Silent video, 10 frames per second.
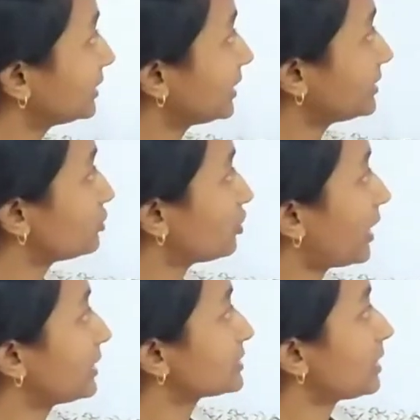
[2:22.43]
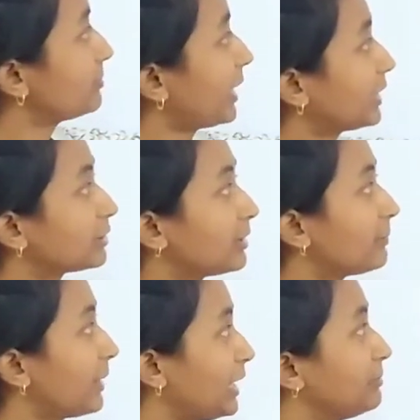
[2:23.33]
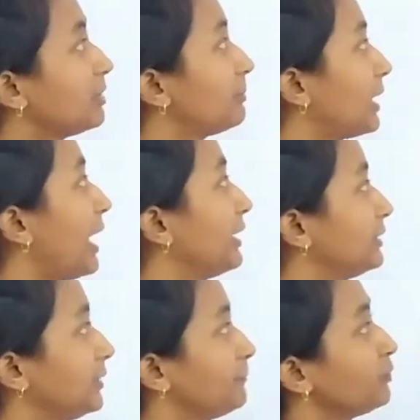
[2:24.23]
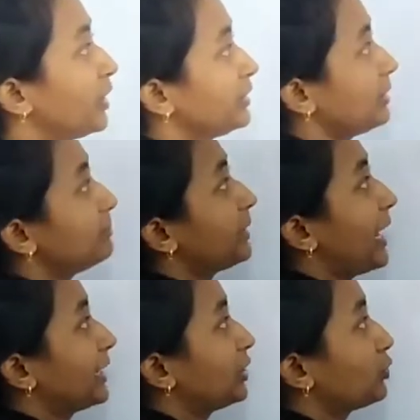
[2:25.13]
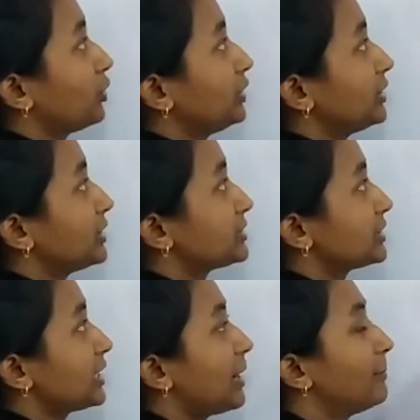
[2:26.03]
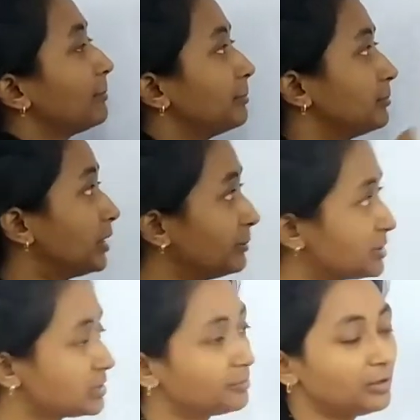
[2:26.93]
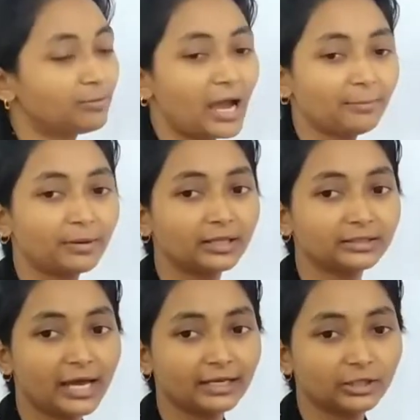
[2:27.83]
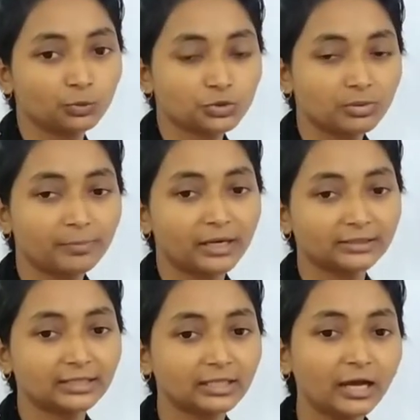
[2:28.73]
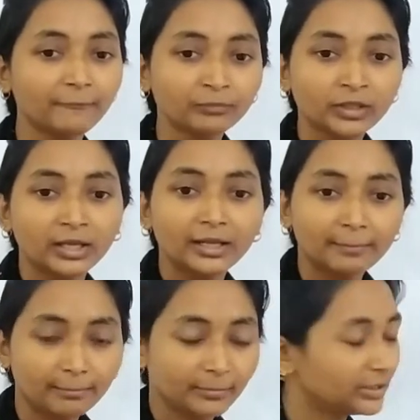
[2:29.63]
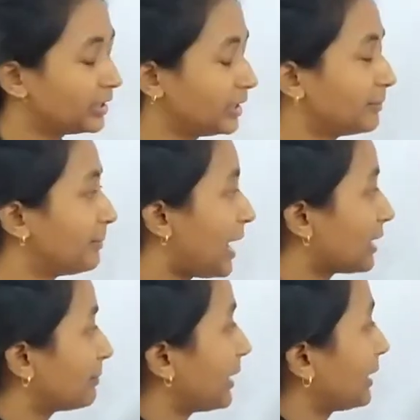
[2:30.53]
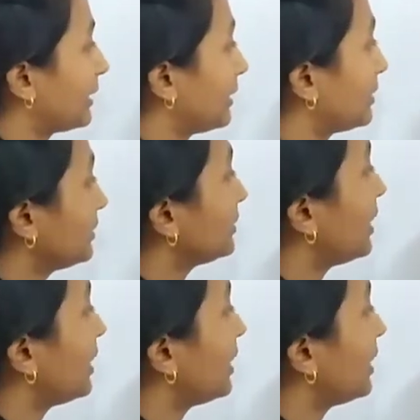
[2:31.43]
दिखे जो ऐसा ब्रैकेट वाला पहले भी हम पढ़ाए थे ये ब्रैकेट कोई नहीं जैसे कि हम अभी सिंप्लीफाई पढ़ते आ रहे हैं तो उसमें पढ़ता था ये बार ब्रैकेट